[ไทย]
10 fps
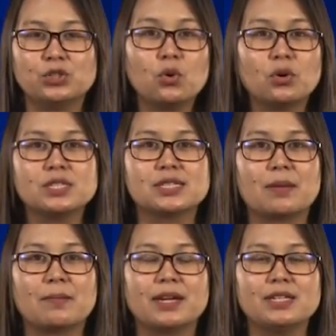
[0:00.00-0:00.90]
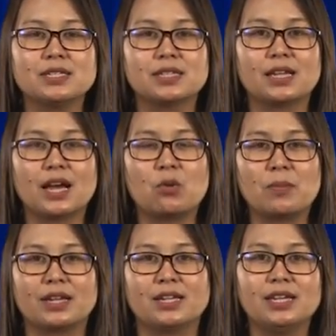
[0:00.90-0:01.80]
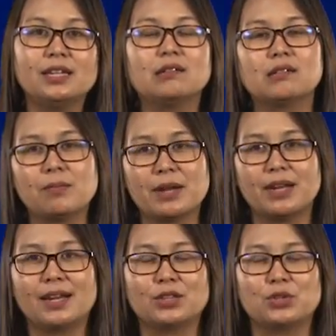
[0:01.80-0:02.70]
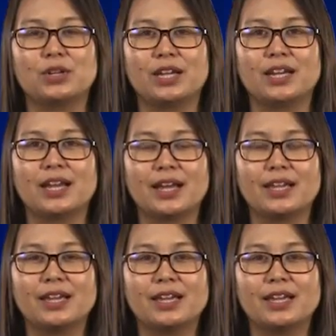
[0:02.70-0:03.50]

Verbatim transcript: ทุกคนสามารถที่จะเอามาคิดแล้วก็พัฒนาตนเองได้